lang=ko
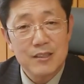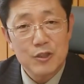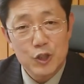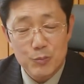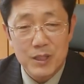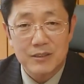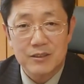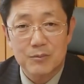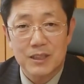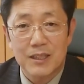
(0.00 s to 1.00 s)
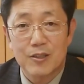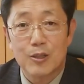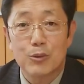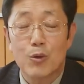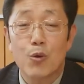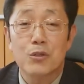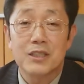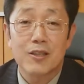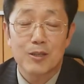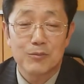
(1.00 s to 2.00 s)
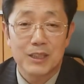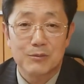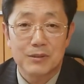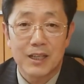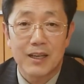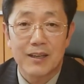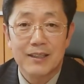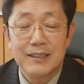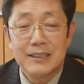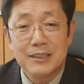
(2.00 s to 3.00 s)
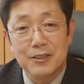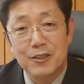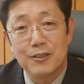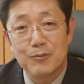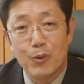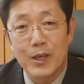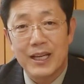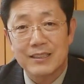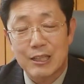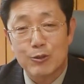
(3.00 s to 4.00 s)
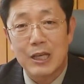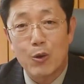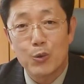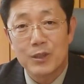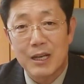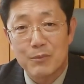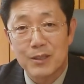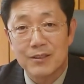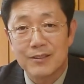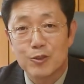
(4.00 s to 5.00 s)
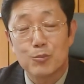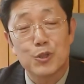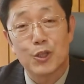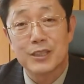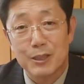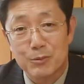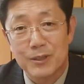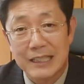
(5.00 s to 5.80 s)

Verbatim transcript: 쉽지 않습니다. 여러분, 혹시 여러분들의 입술에 이런 모양이 자꾸 나온다면 좀 절제하십시오.